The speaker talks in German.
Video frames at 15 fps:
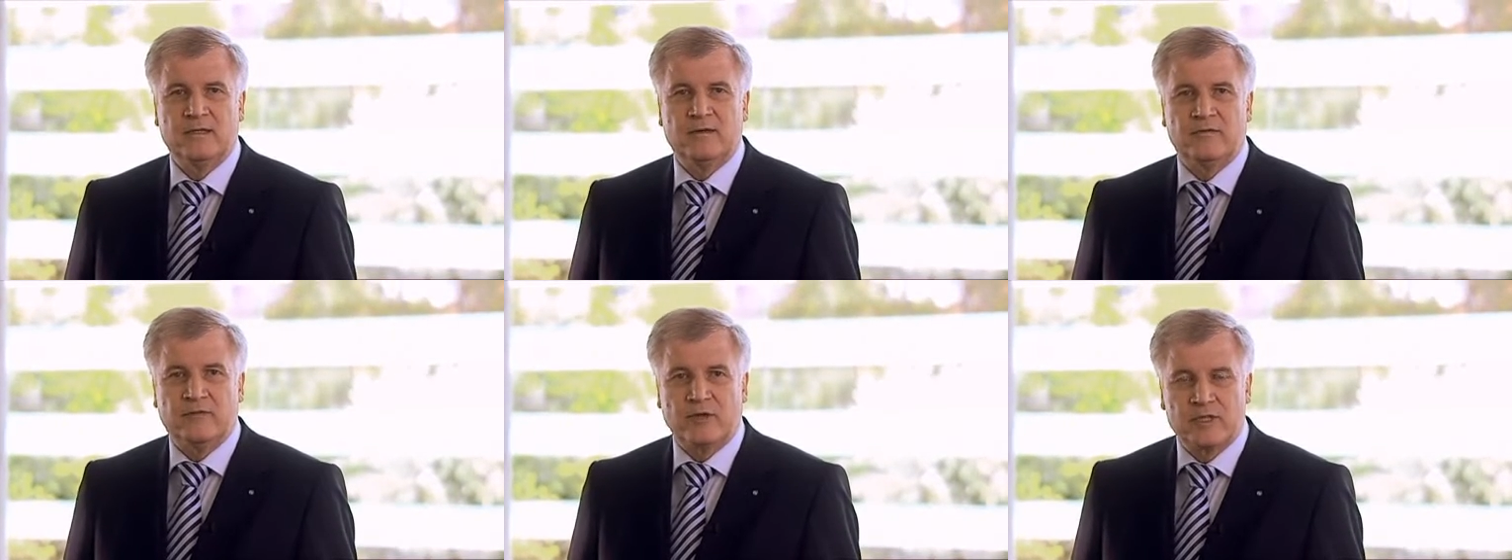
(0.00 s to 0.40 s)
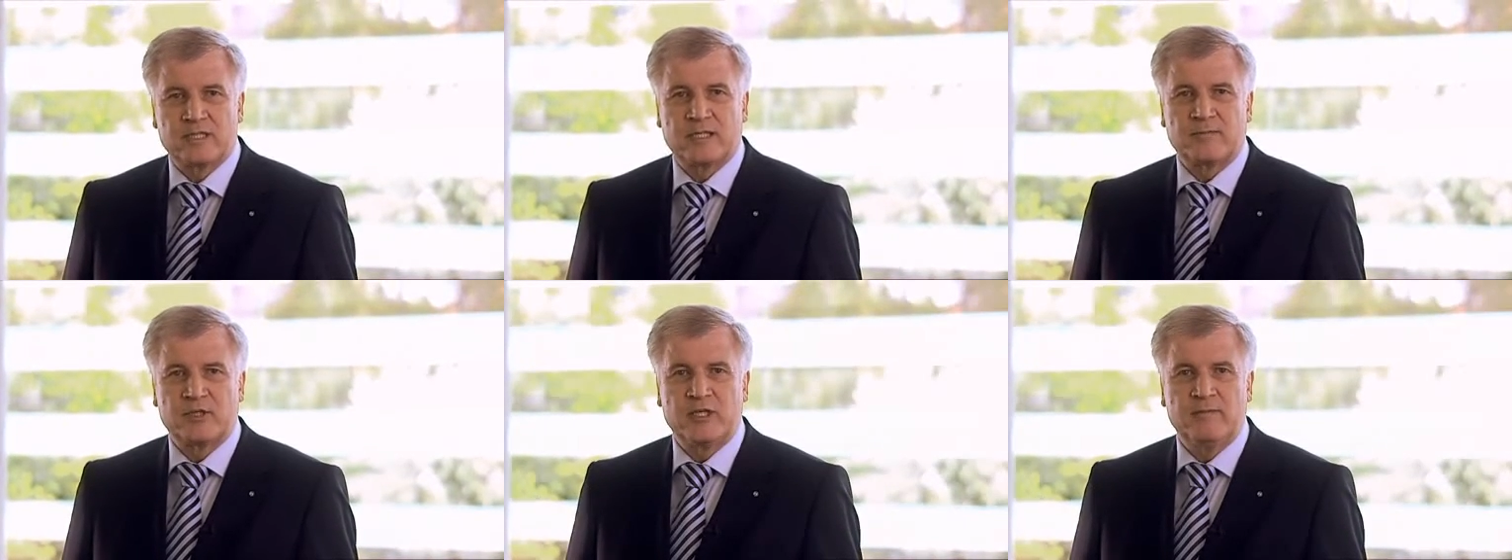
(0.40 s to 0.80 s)

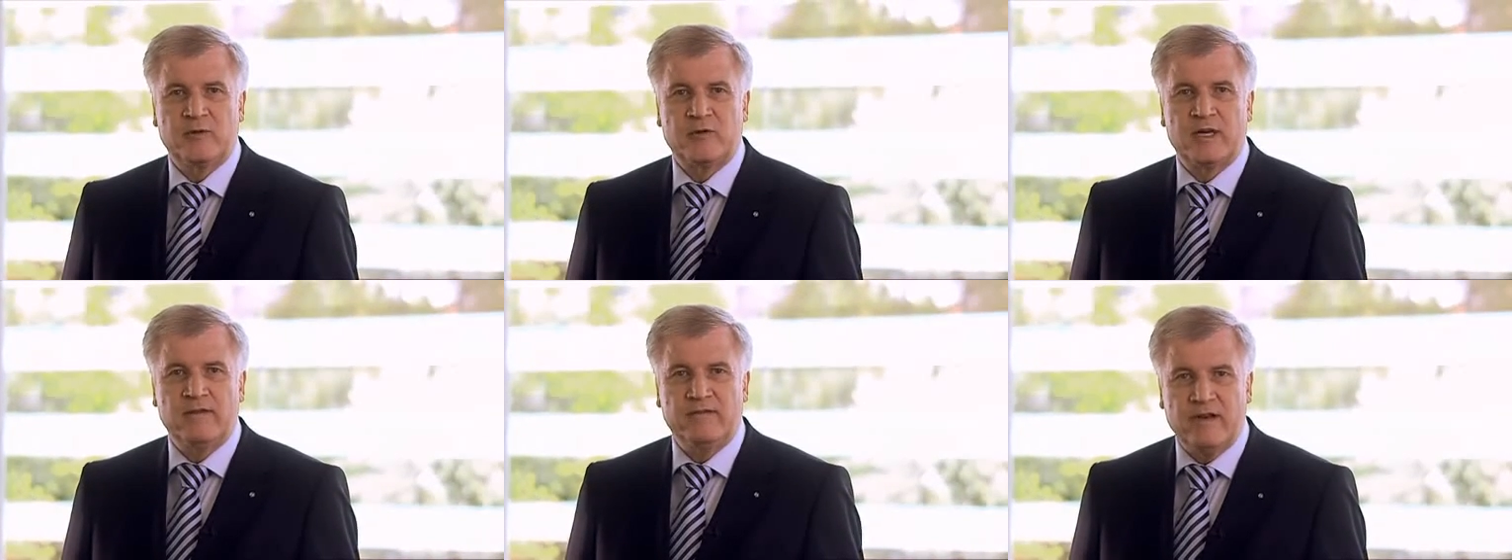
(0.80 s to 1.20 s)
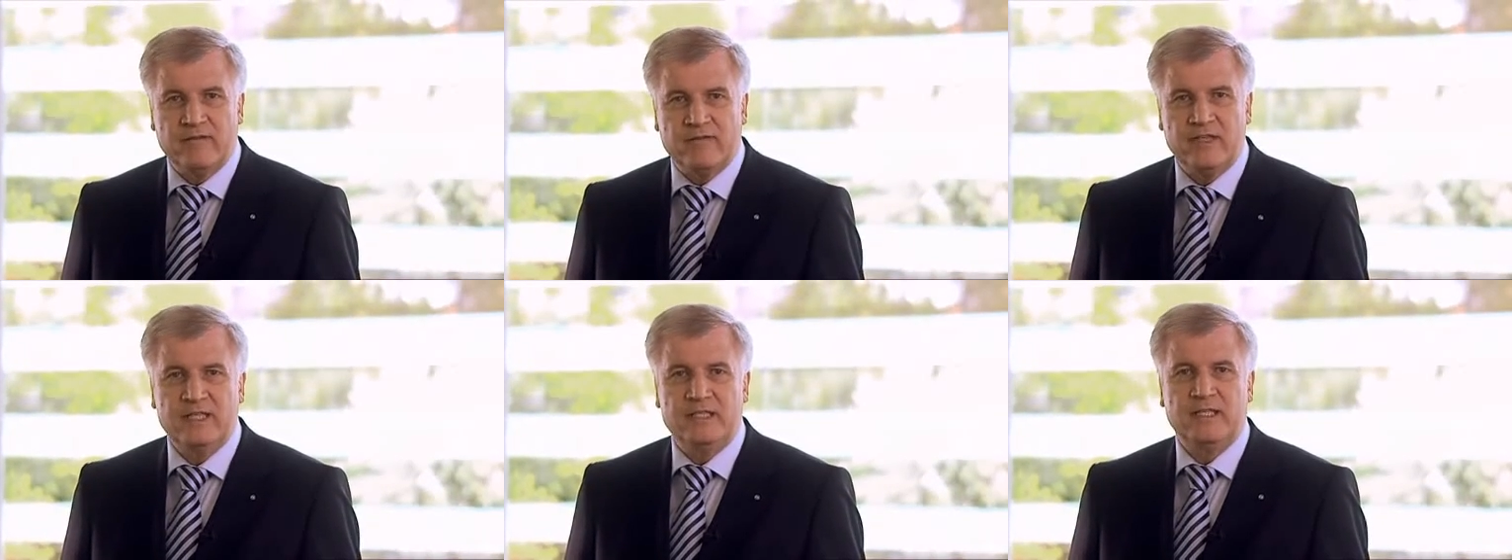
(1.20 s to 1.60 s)
Volksabstimmungen,
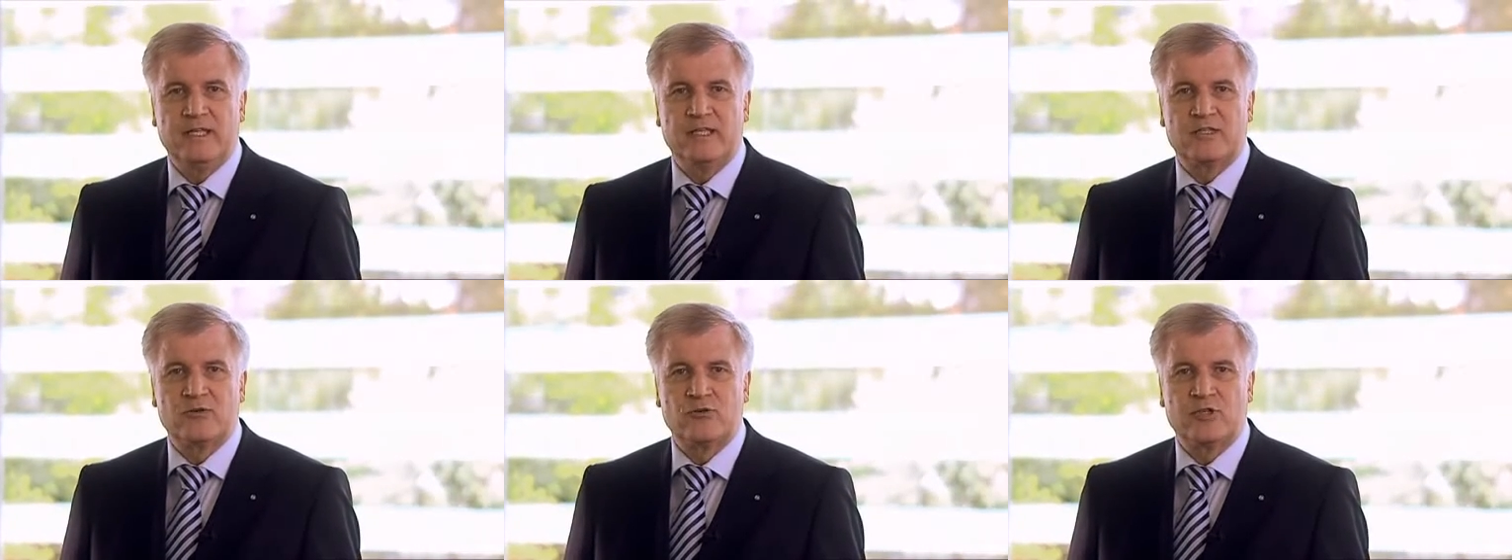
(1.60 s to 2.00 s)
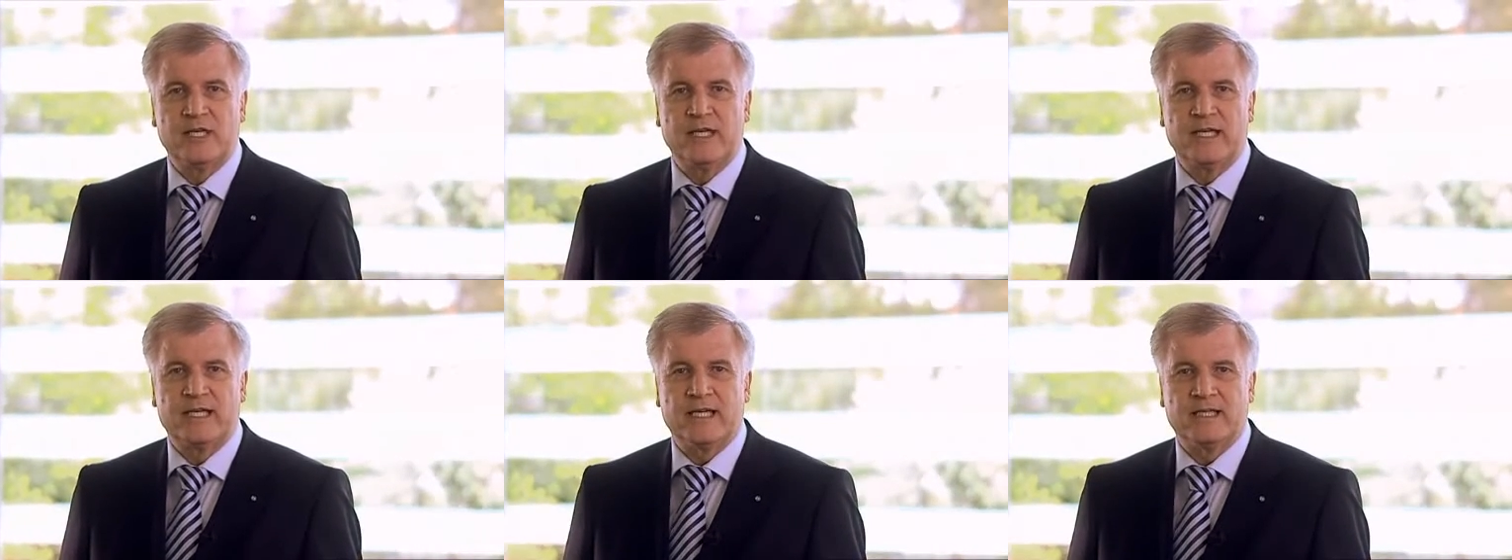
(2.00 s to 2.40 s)
wenn wichtige
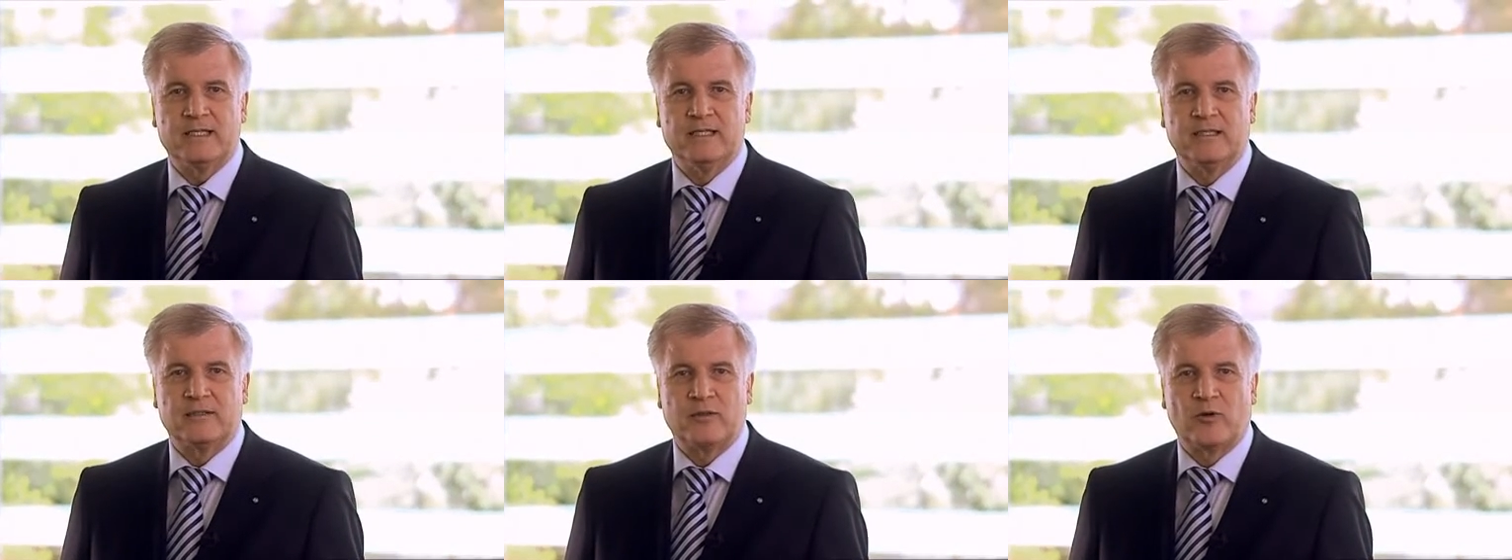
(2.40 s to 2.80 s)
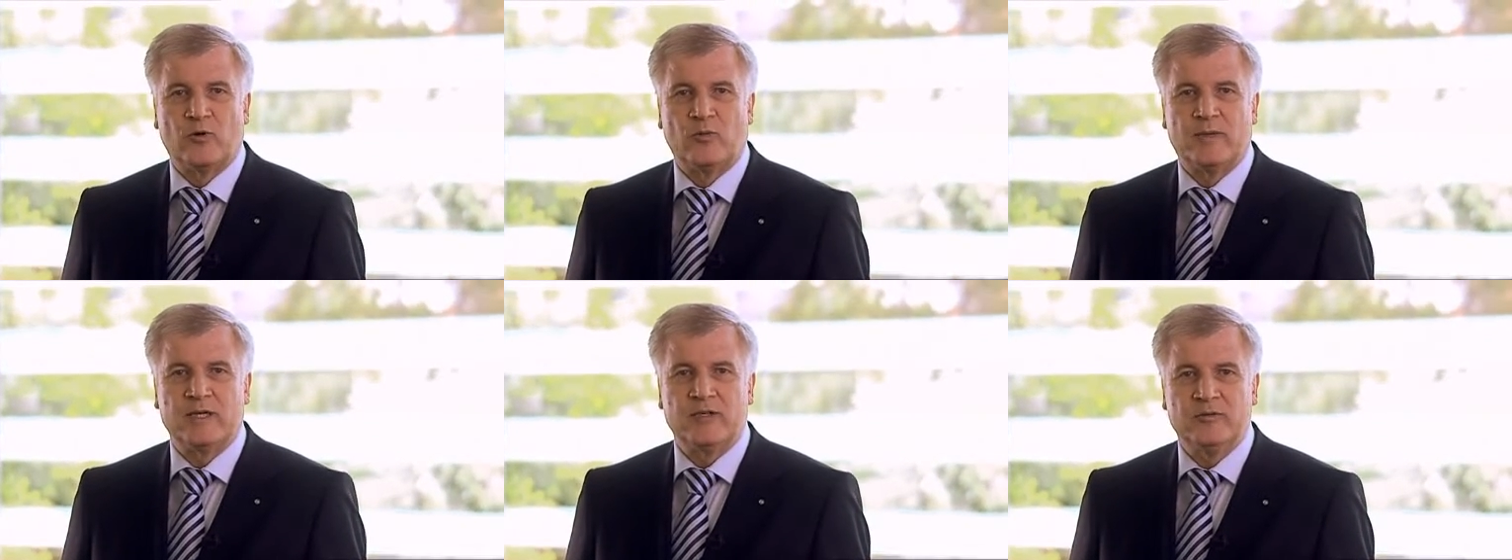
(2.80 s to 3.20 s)
Zuständigkeiten an
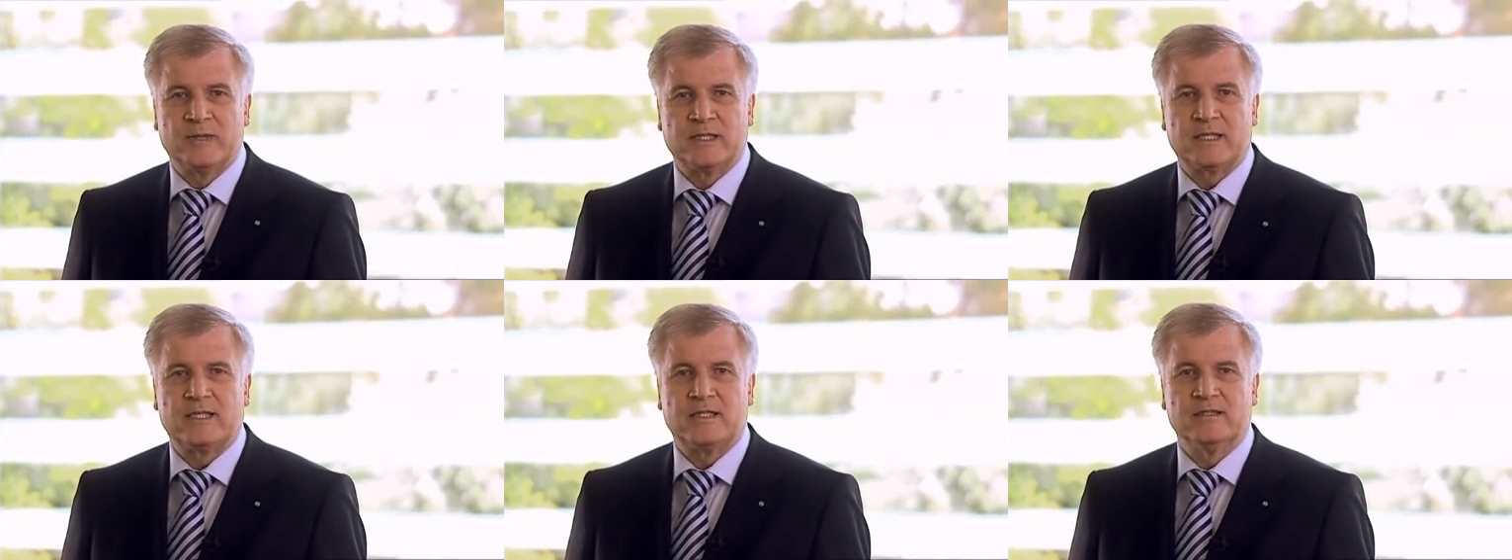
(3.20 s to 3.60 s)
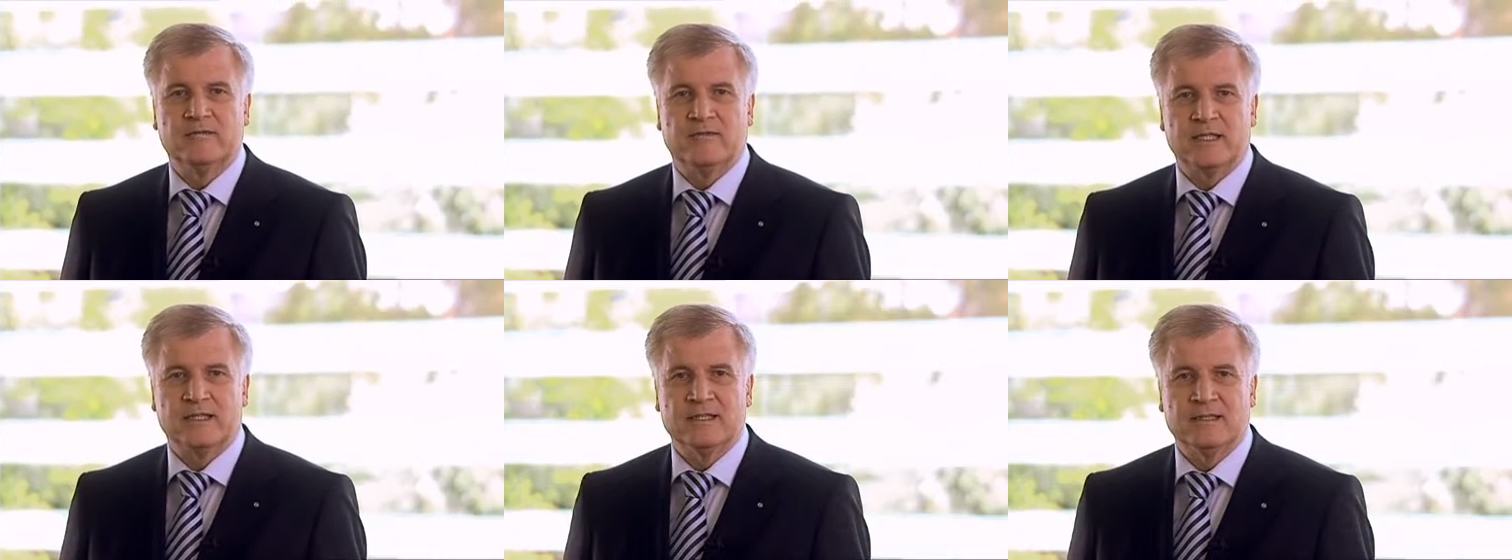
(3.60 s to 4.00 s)
Europa
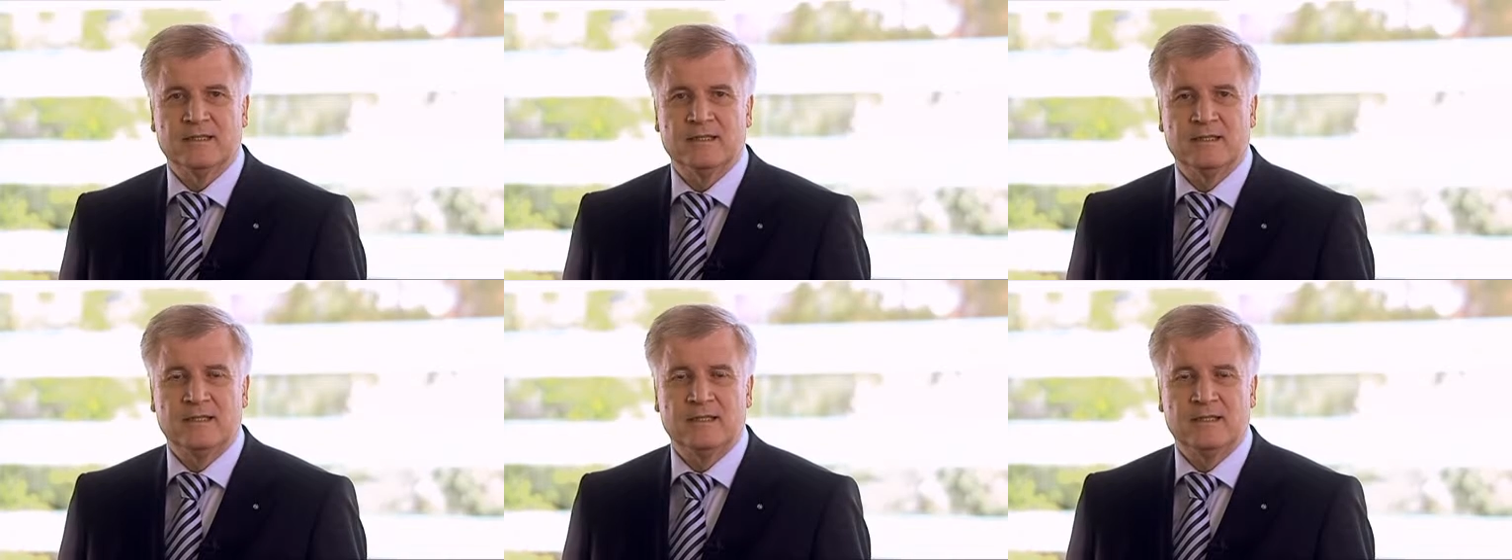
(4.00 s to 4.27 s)
übertragen werden.